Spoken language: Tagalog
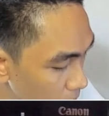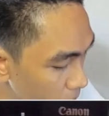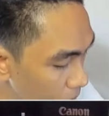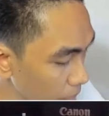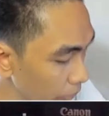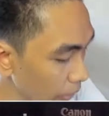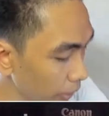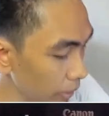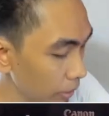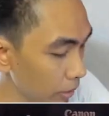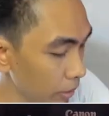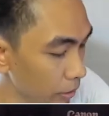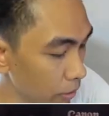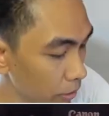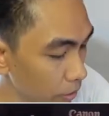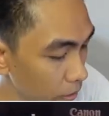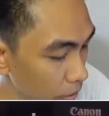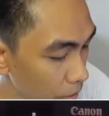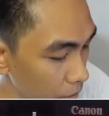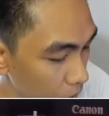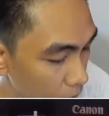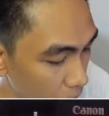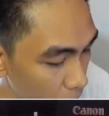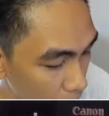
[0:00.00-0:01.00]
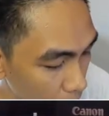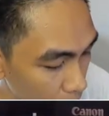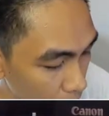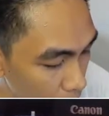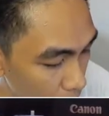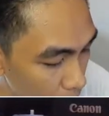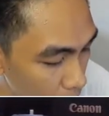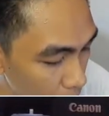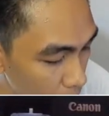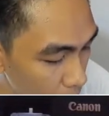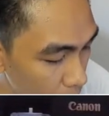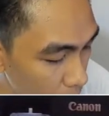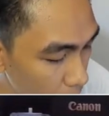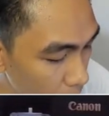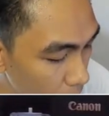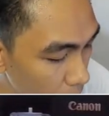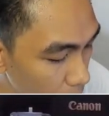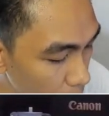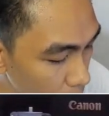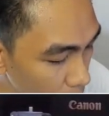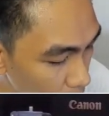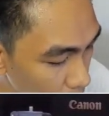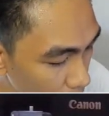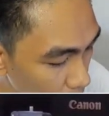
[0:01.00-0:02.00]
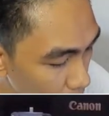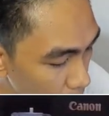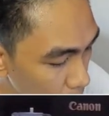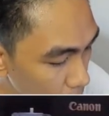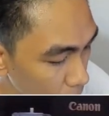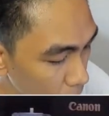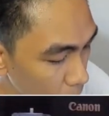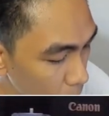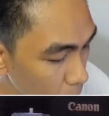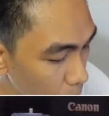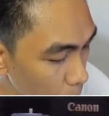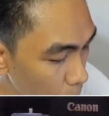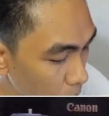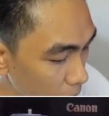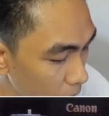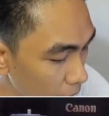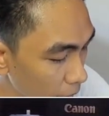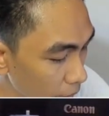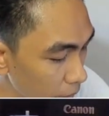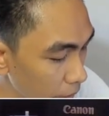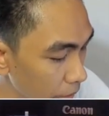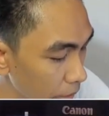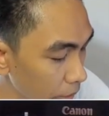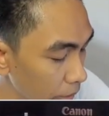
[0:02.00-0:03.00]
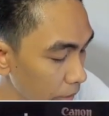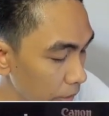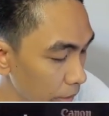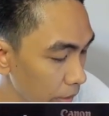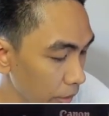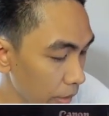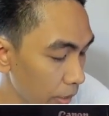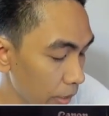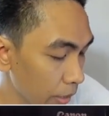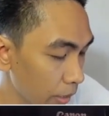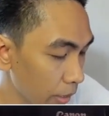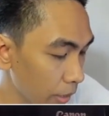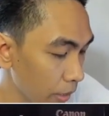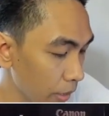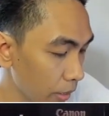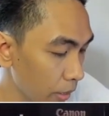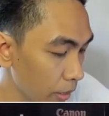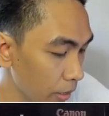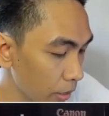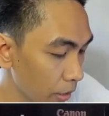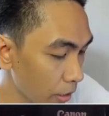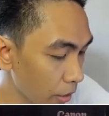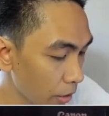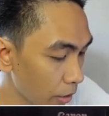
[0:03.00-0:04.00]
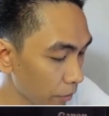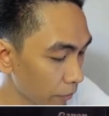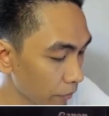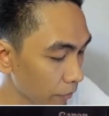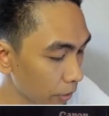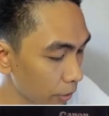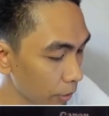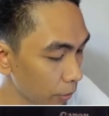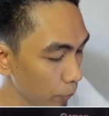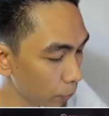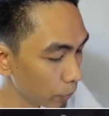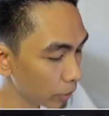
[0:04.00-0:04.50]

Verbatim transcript: okay, uh, microphone with uh, furry